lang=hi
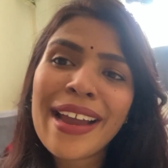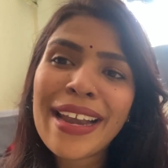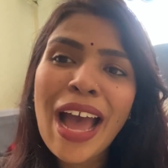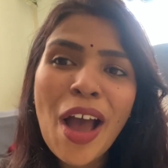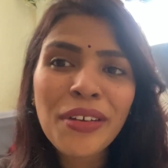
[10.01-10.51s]

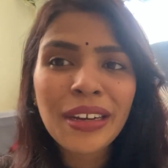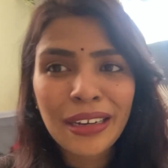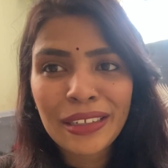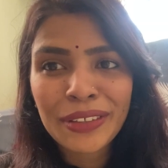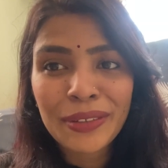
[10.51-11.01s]
एंड हाउ how you
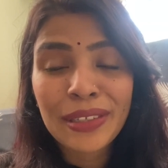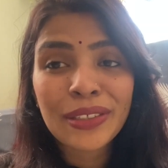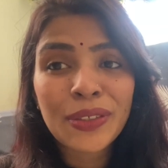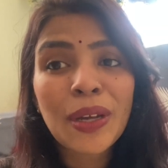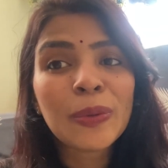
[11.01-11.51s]
all
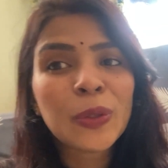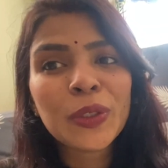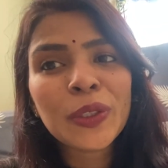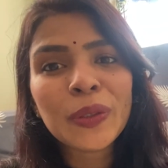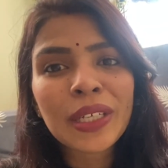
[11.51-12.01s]
are आप
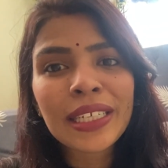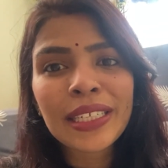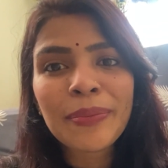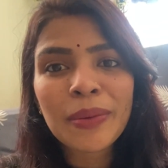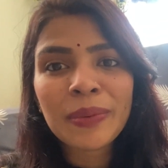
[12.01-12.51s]
सोच रहे होंगे
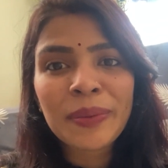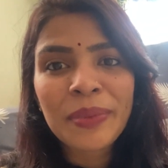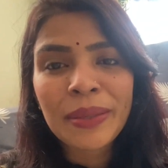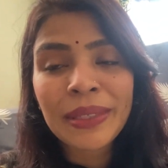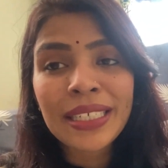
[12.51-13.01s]
कि मैं अपने
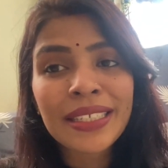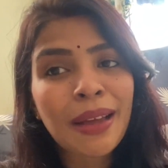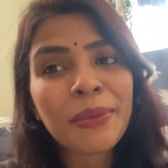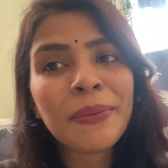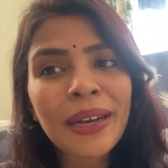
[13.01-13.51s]
बेबी के
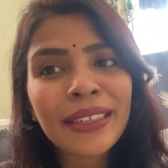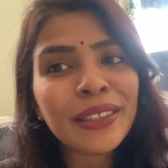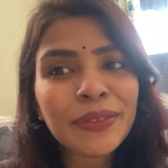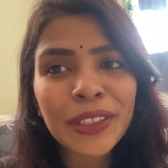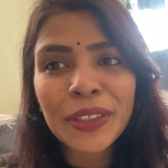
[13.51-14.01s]
सामने बैठ
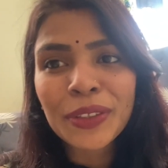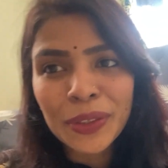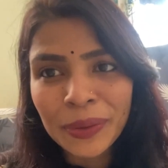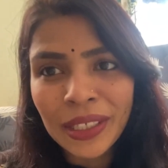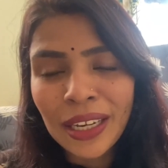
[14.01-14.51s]
के वीडियो
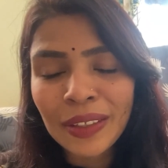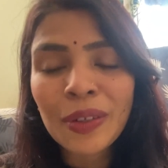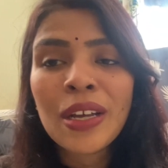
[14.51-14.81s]
क्यों बना रही हूँ